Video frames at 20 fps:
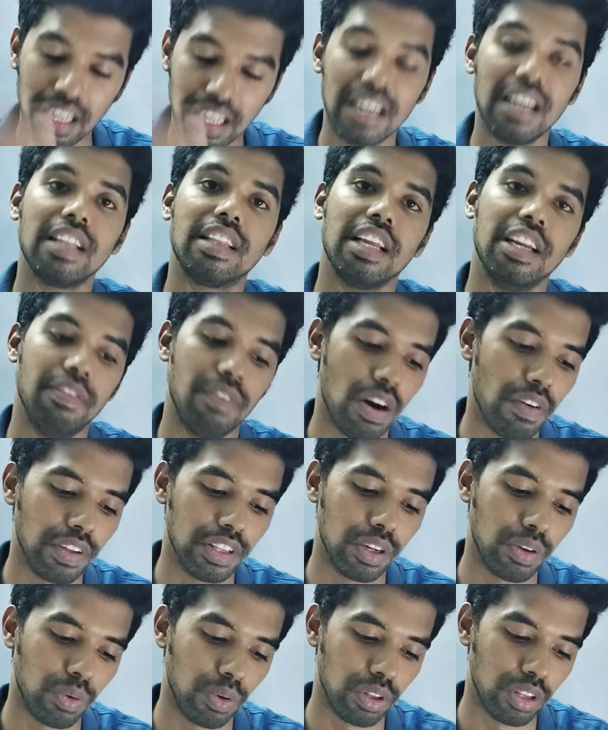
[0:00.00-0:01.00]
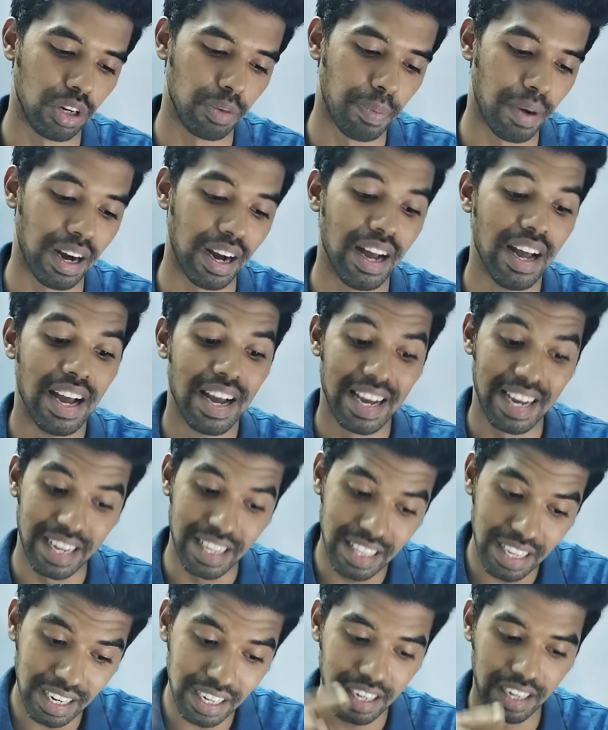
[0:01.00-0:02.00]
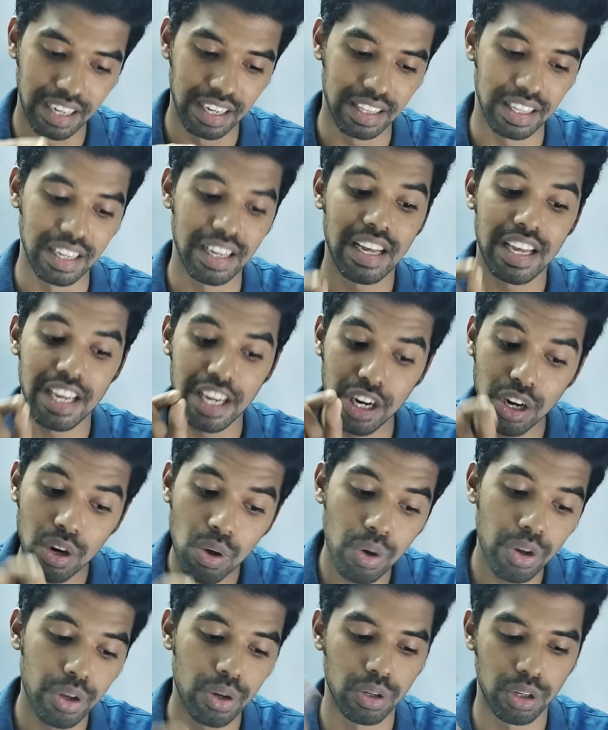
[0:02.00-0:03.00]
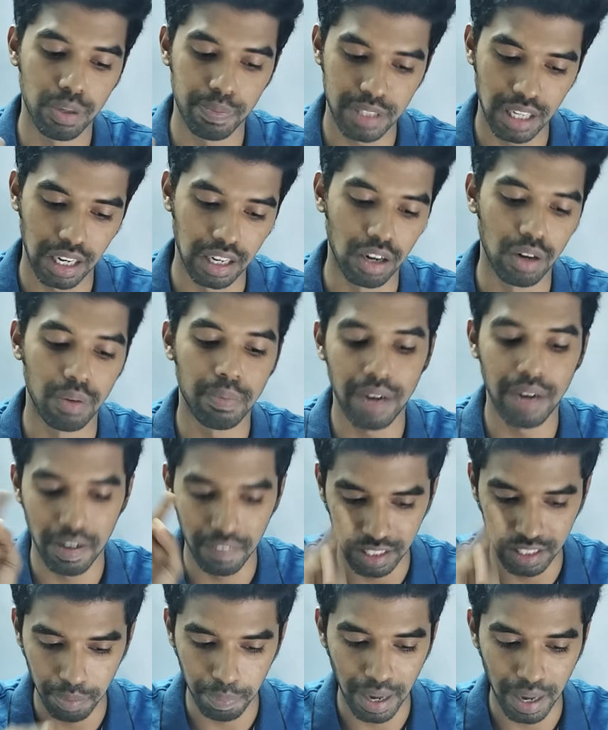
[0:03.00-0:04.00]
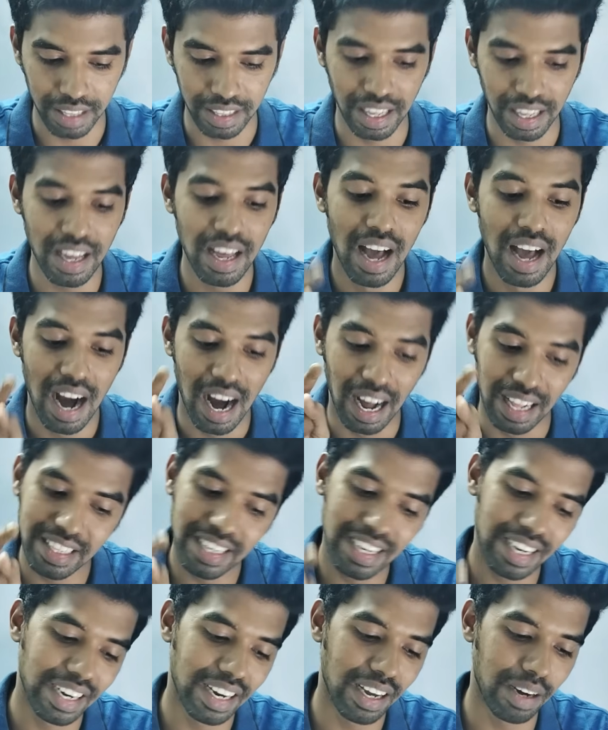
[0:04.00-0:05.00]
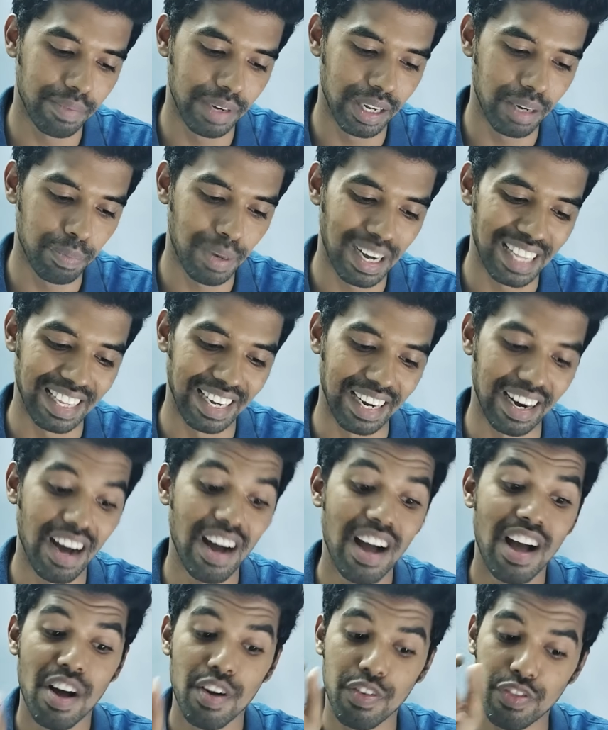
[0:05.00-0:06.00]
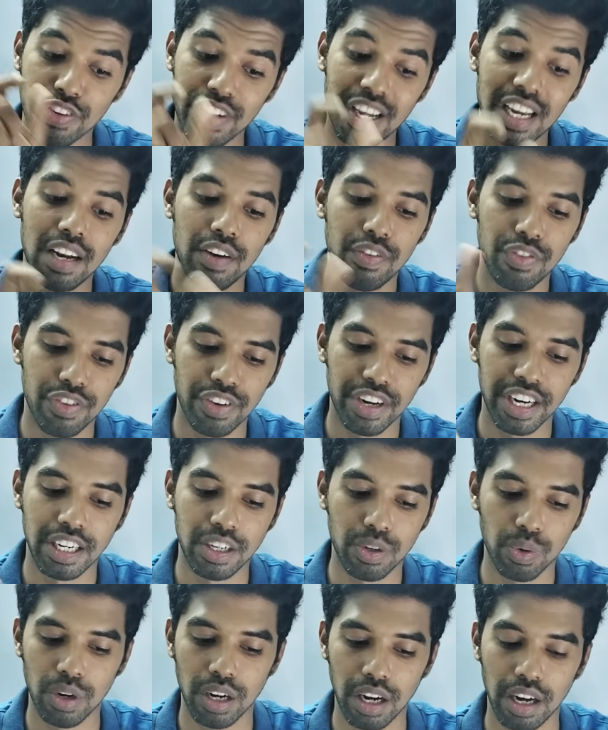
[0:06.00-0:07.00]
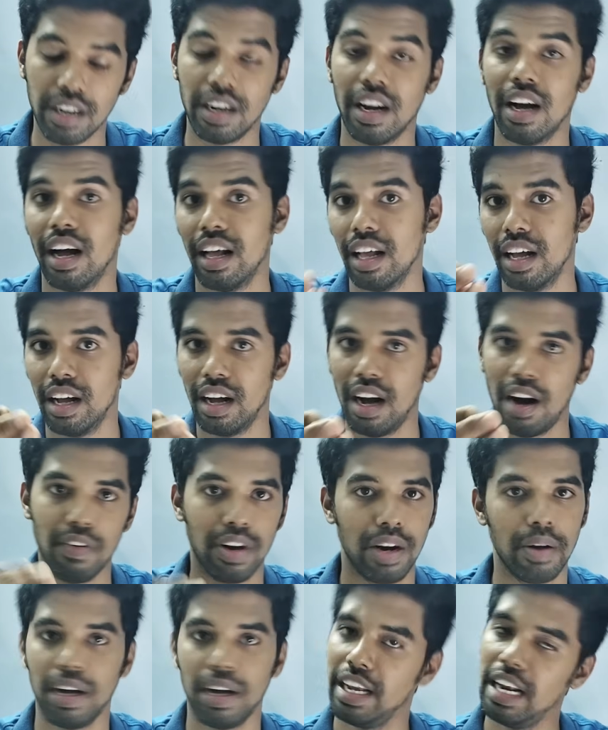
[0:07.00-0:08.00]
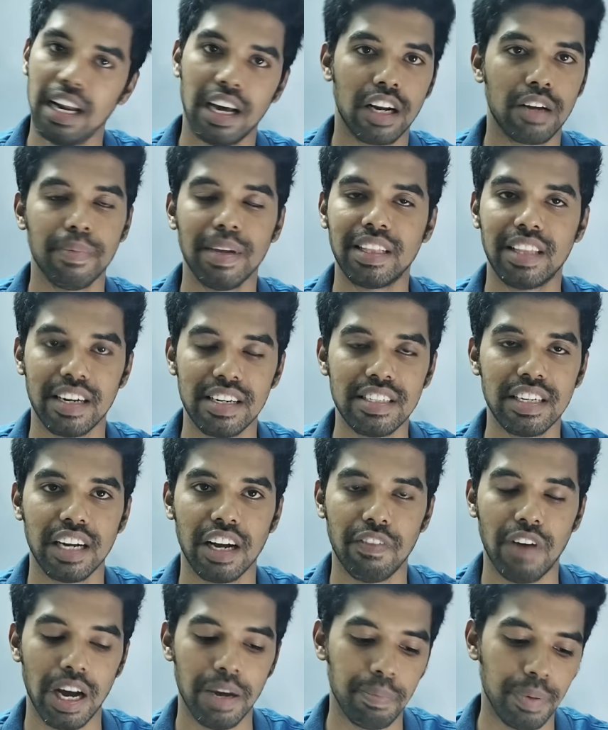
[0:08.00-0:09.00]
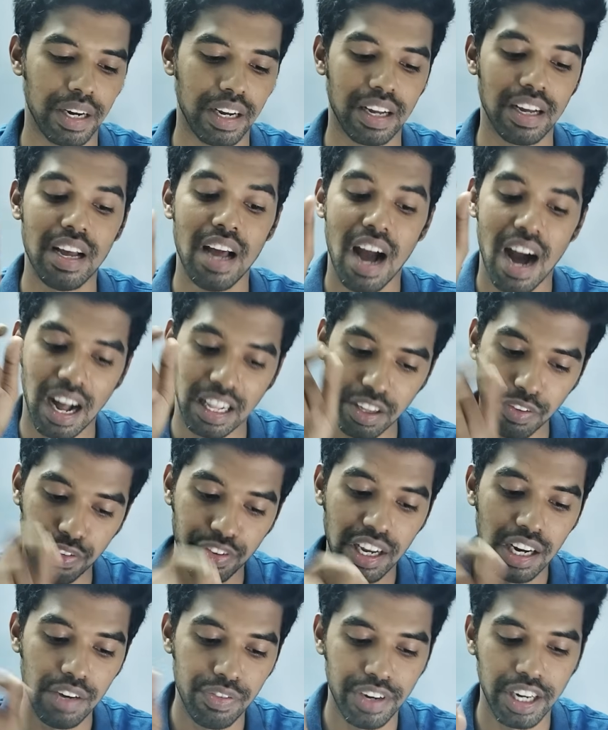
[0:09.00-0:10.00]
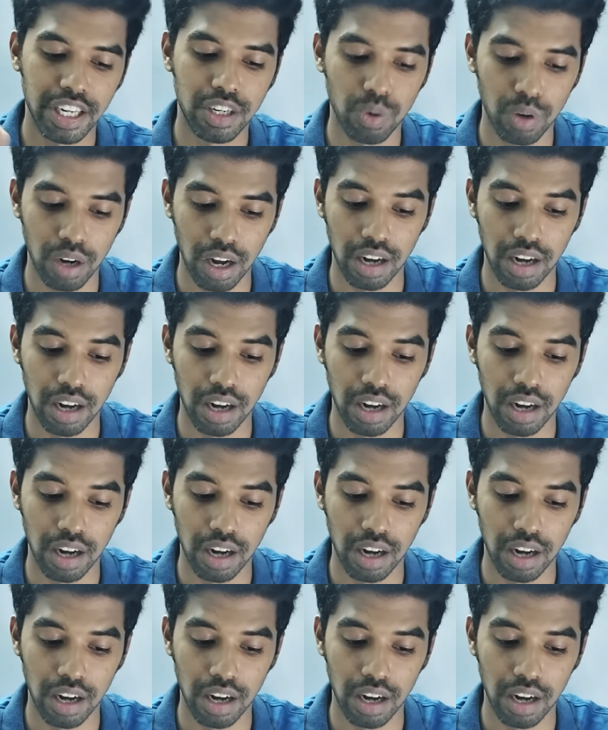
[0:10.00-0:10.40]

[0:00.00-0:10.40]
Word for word: தெல்ல தெளிவாக வந்து கொடுத்துருப்பாங்க இதற்கடுத்து இன்னொரு யூடியூப் சேனலும் நான் வந்து பார்த்தேன் அது என்ன அப்படின்னு பார்த்தீங்கன்னா ஃபீல் ஃப்ரீ டு லேர்ன் அவர் எல்லாருக்குமே தெரிஞ்சிருக்க வாய்ப்பு இருக்குது அந்த ஃபீல் ஃப்ரீ டு